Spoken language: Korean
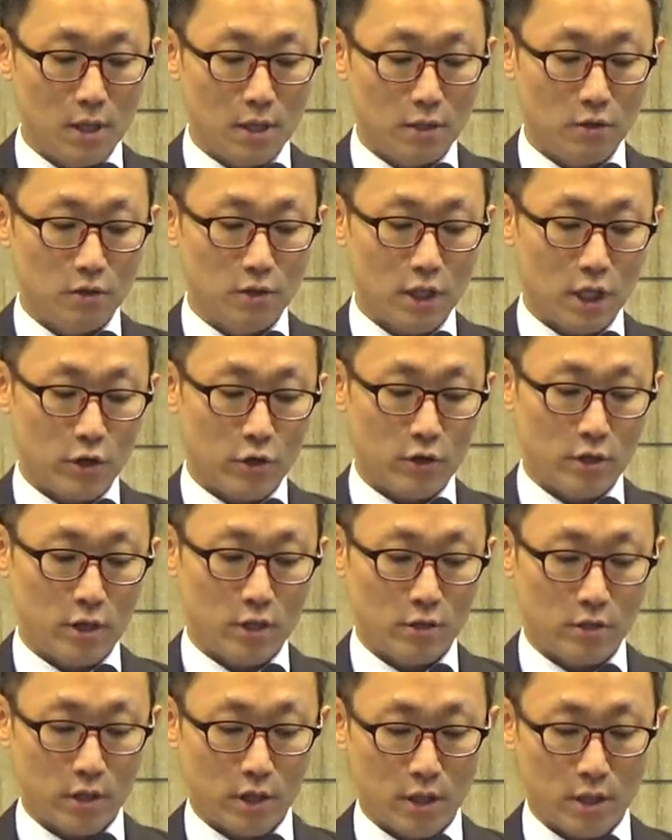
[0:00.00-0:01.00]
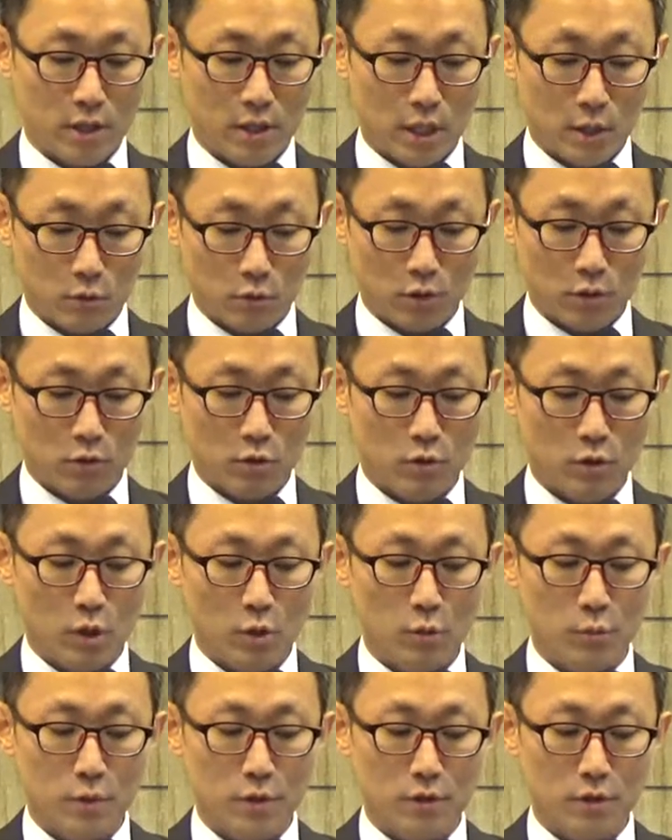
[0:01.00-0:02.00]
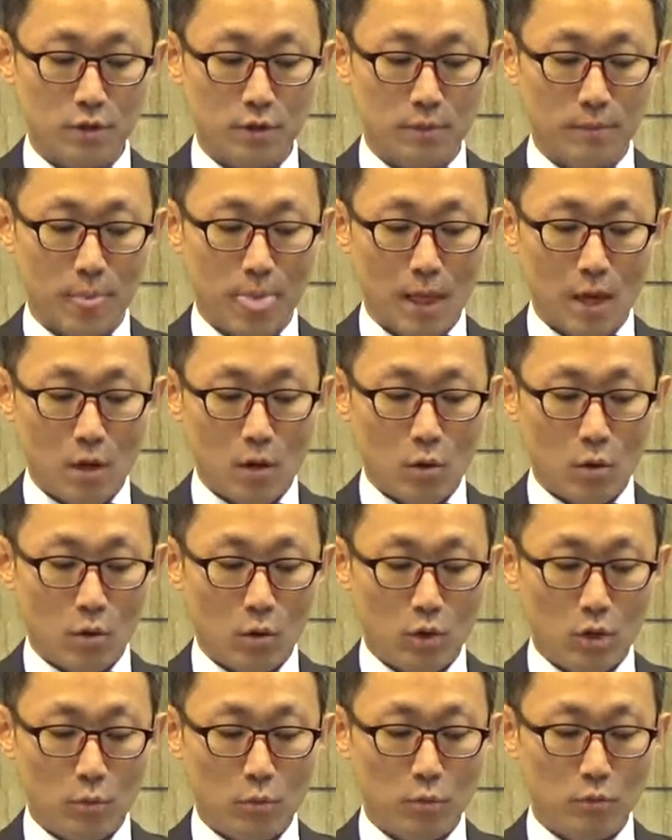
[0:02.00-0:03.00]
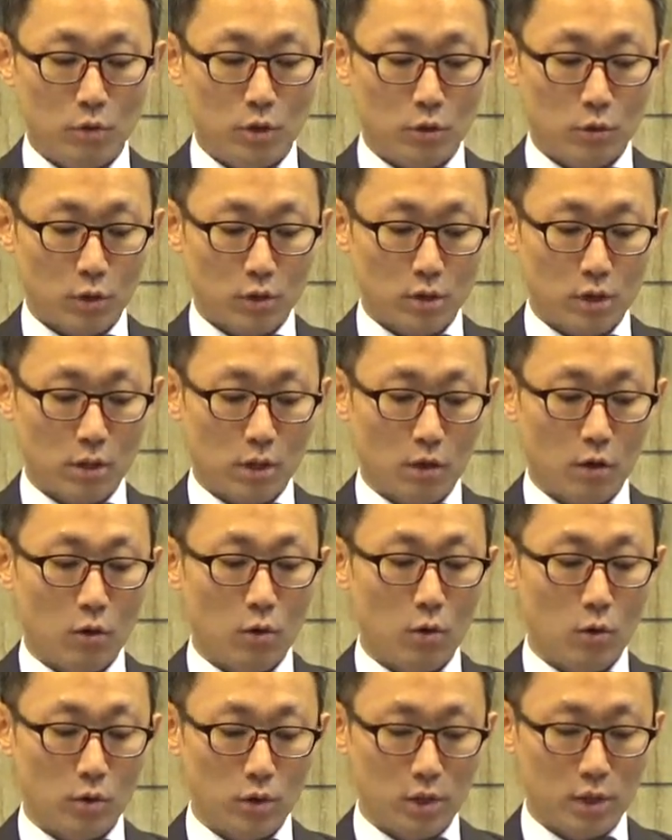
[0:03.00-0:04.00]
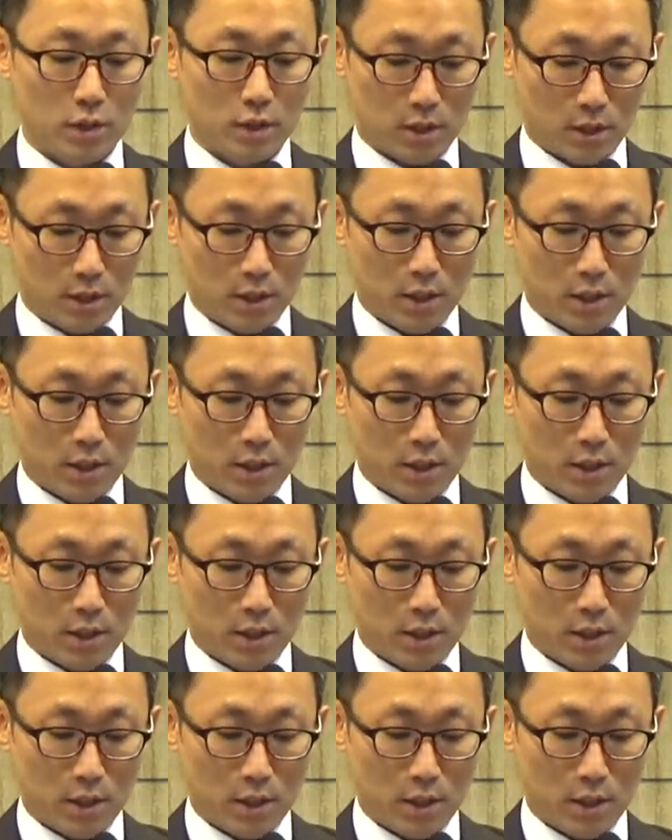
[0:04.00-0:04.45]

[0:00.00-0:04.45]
그런 자유에 대해서 얘기를 계속적으로 해오면서 오늘 본문을 통해서 결론을